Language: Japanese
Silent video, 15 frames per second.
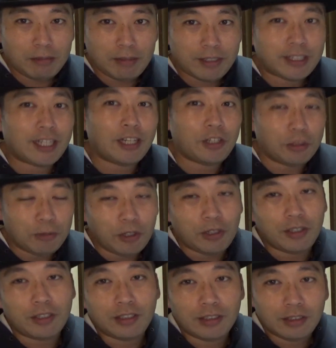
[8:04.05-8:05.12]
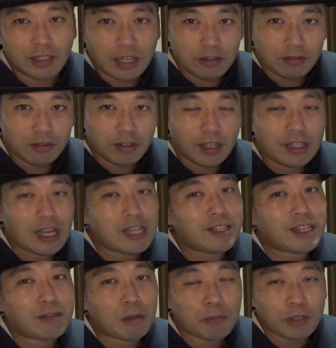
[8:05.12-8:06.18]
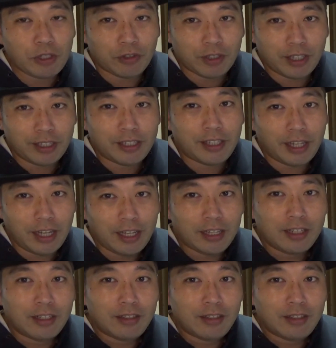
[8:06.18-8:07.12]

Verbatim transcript: ますけれどもあの HMV 寄ってきて